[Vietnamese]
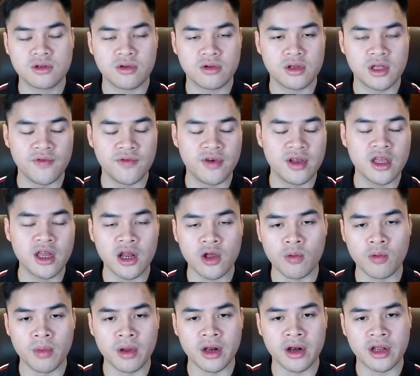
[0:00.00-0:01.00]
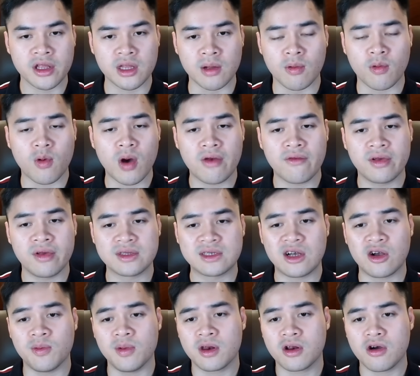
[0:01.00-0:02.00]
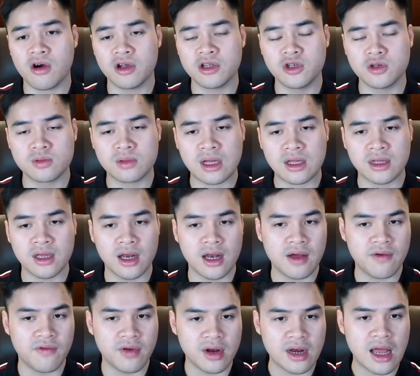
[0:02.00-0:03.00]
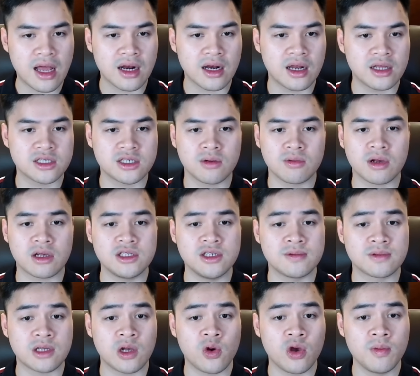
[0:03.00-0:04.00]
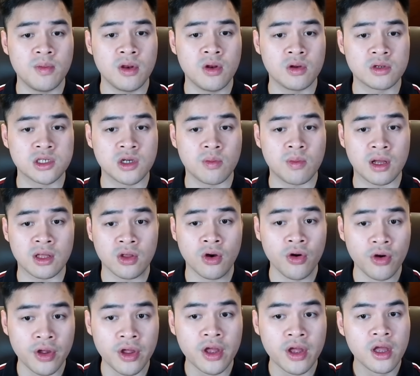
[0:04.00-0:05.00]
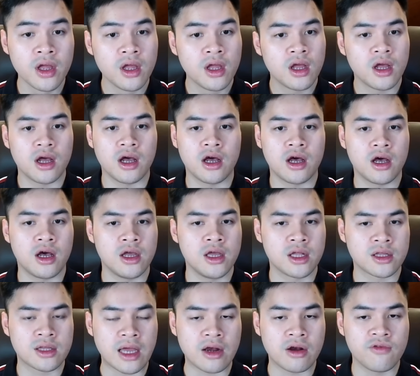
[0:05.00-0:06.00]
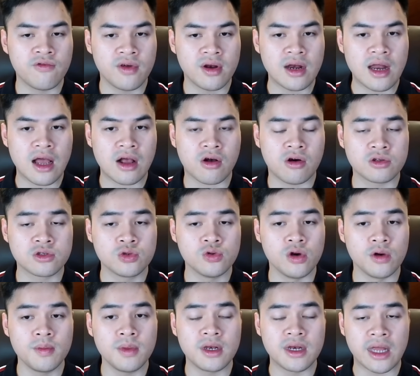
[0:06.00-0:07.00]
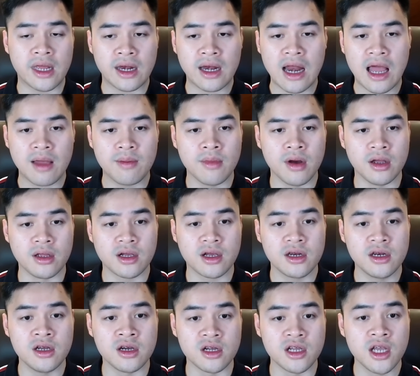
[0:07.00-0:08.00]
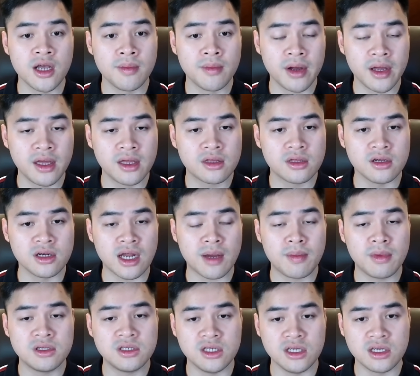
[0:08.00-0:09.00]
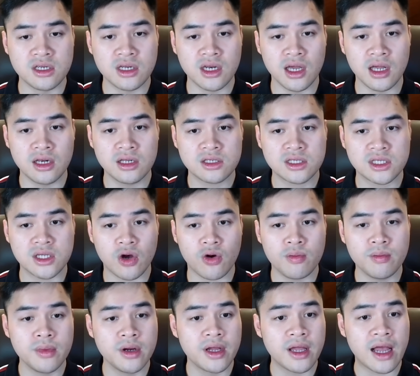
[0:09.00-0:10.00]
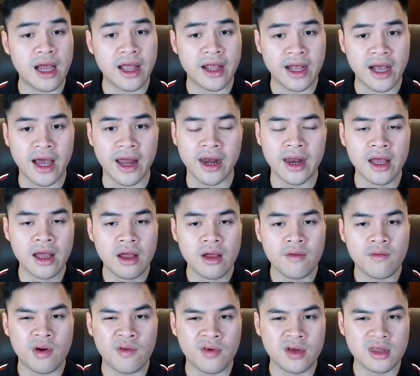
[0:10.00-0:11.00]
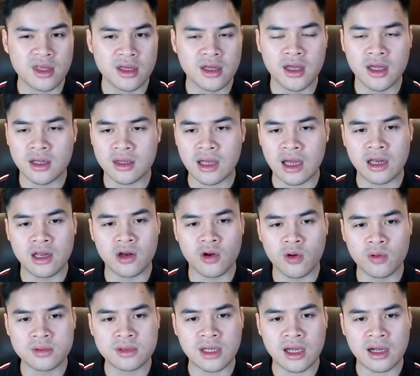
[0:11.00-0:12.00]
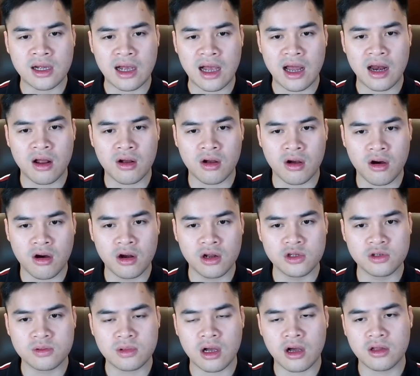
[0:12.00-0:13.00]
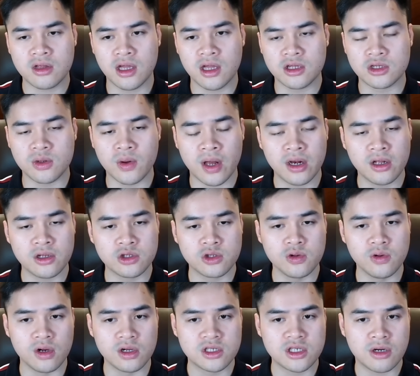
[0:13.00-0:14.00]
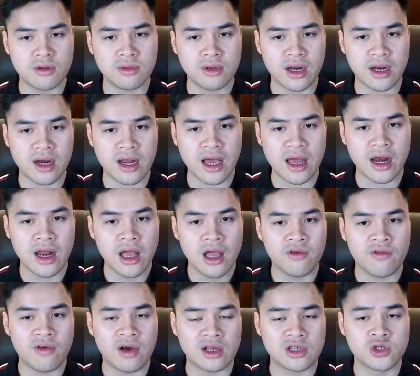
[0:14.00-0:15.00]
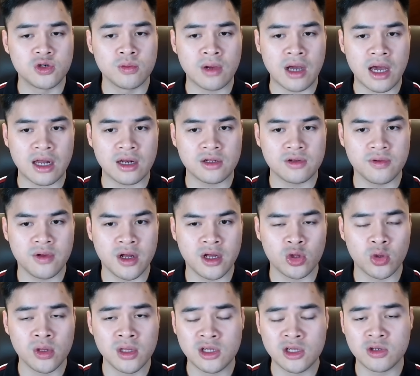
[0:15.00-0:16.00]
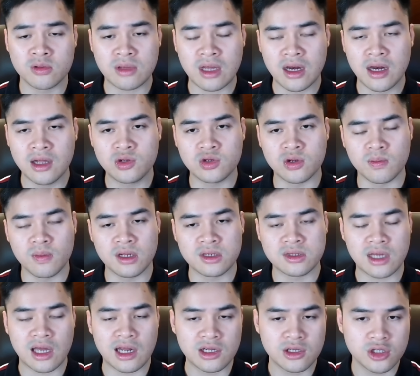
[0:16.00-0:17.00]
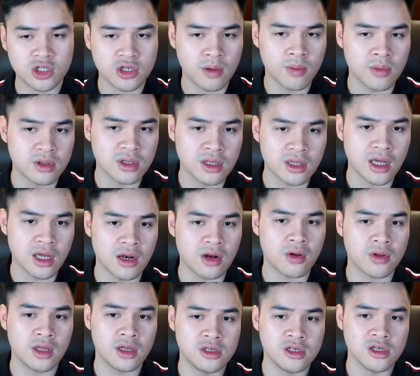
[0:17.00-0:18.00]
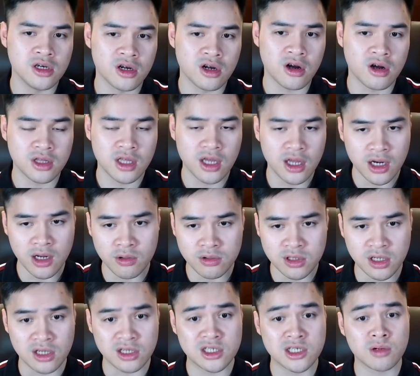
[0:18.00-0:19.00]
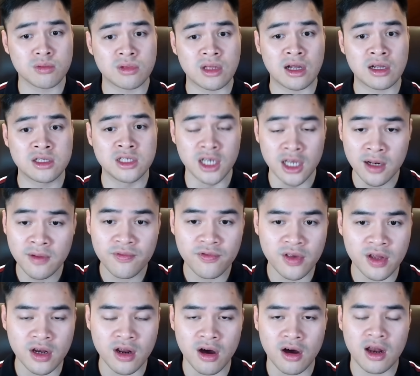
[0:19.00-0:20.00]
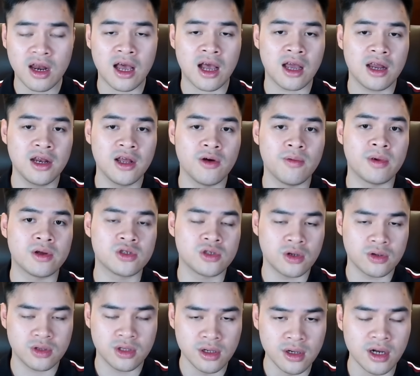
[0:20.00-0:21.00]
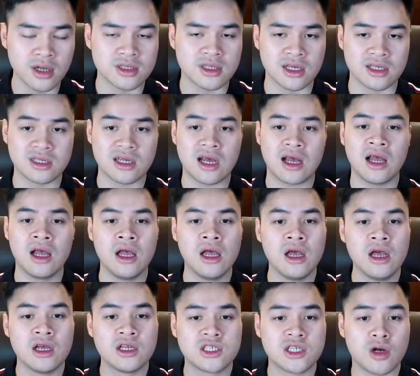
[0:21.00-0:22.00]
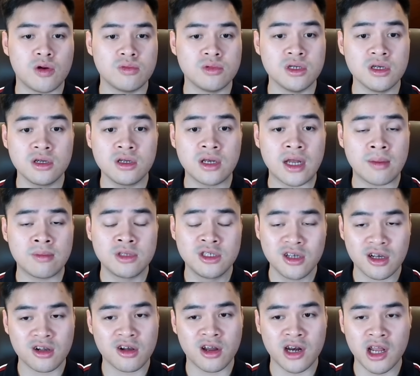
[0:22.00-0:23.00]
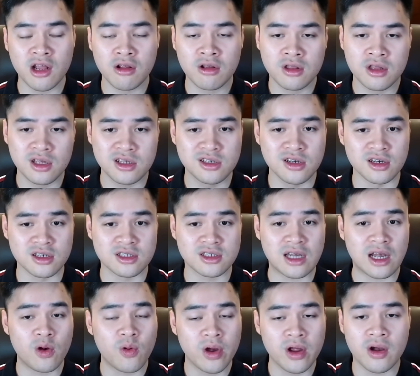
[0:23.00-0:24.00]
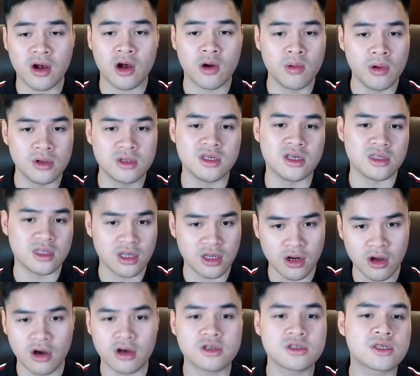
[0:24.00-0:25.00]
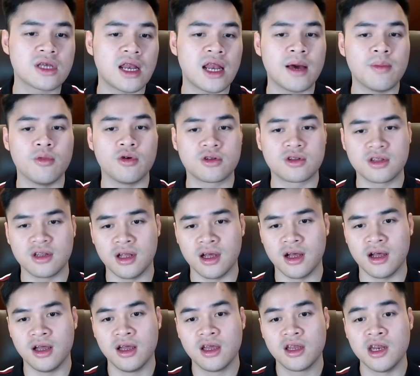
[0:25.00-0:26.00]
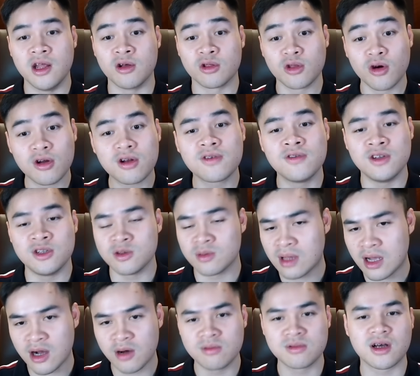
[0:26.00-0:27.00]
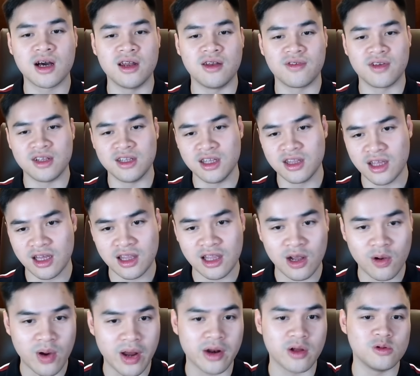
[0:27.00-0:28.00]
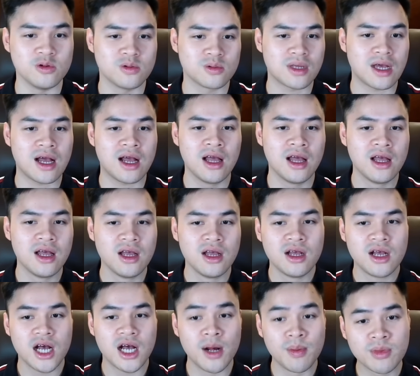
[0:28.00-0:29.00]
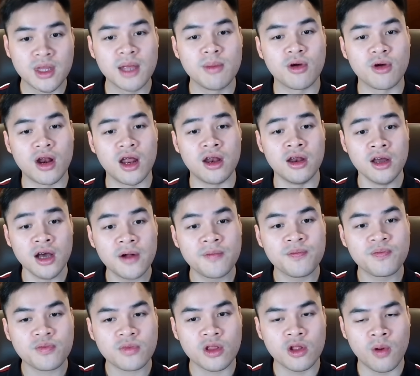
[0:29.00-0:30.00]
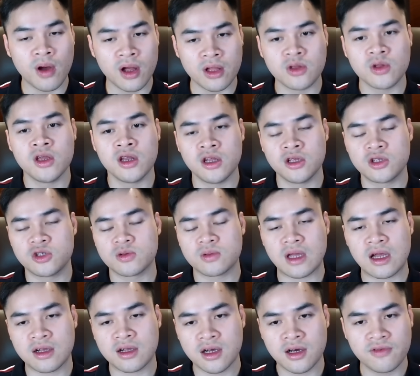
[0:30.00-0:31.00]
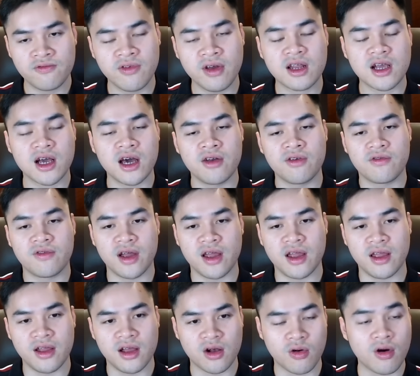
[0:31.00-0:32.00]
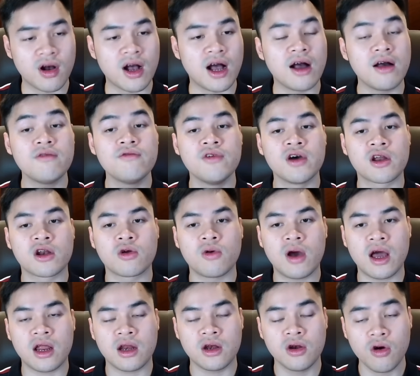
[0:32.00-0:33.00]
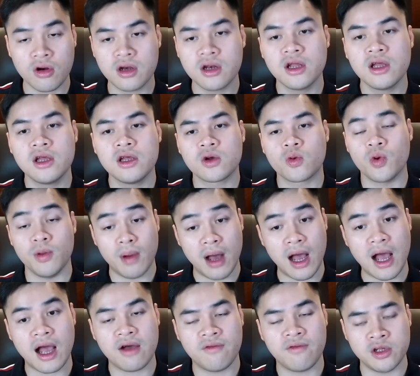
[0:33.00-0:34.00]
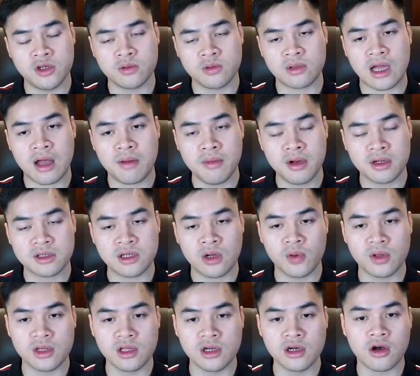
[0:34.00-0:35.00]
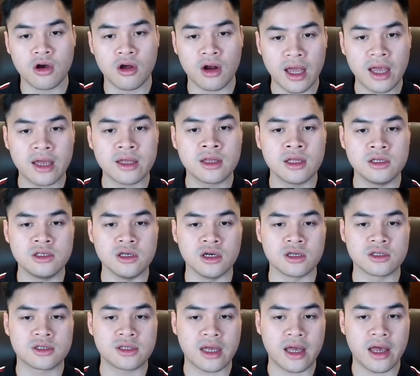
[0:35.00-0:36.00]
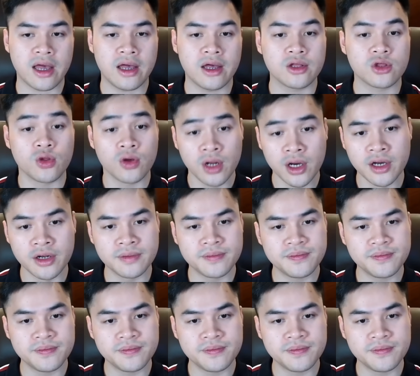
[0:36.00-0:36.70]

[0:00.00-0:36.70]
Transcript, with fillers: Thì với nhận định của mình thì tổng quan về giá của Bitcoin chúng ta thấy là vẫn đang là trong cái nhịp sideways biên độ rộng mà thôi. À, hiện tại nó vẫn đang có xu hướng bị nén lại bởi cái đường EMA từ 59 đến 62 ngàn và với tình hiện tại thì cũng sẽ khá là khó để chúng ta có thể đoán được xu hướng trong ngắn hạn và trung hạn và tuy nhiên chúng ta nên chuẩn bị sẵn cho một tinh thần thị trường có thể điều chỉnh trong tháng 9 vì đó là cái điều mà thường xảy ra trong những năm trước còn nếu như thị trường sideways hoặc không điều chỉnh thì đó sẽ là một uh, điều tốt thì chúng ta không cần phải nhìn thấy tài khoản của chúng ta âm thêm một lần nữa đúng không ạ tuy nhiên thì chúng ta vẫn cần phải ờ, cố gắng vượt qua nốt quý 3 và chúng ta bước sang quý tư có lẽ thị trường sẽ tốt hơn